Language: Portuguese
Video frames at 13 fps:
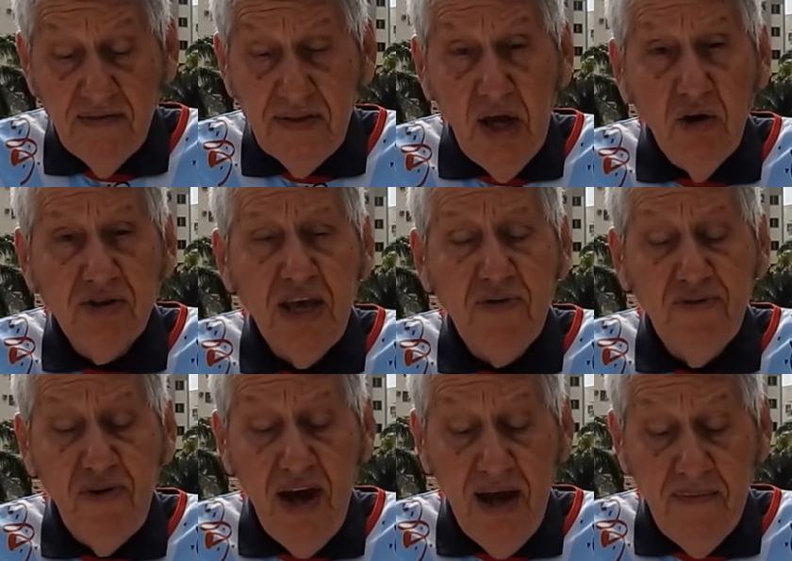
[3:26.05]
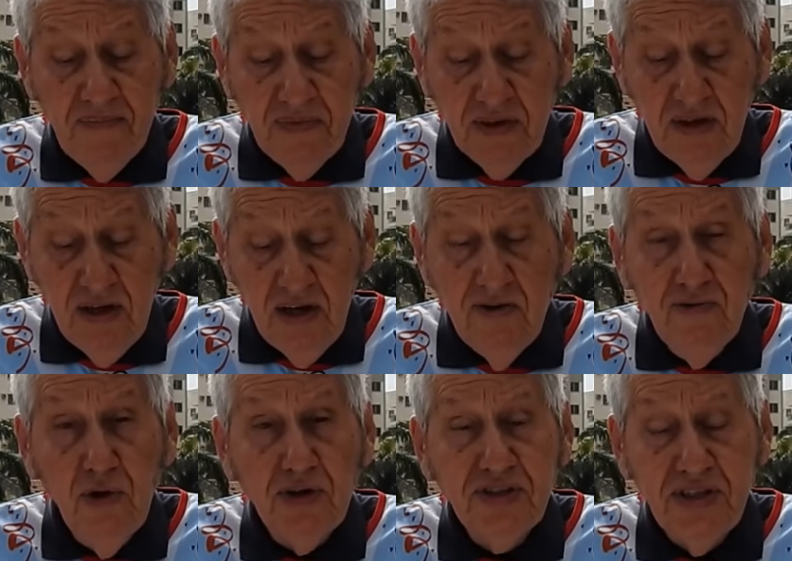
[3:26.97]
Deus é fé,
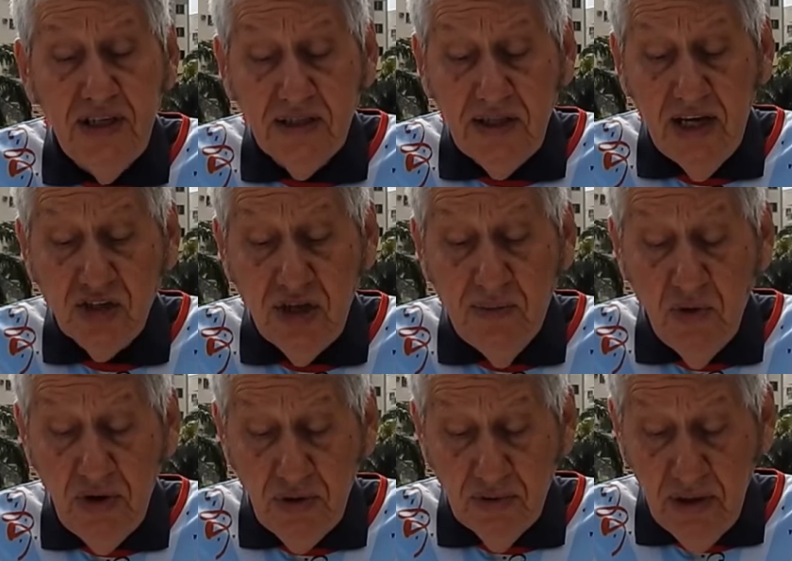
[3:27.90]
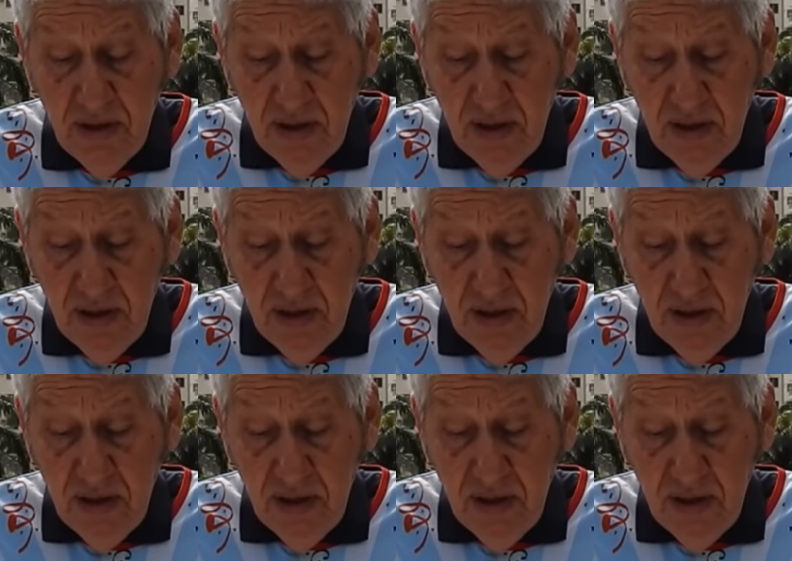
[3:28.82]
você testemunho.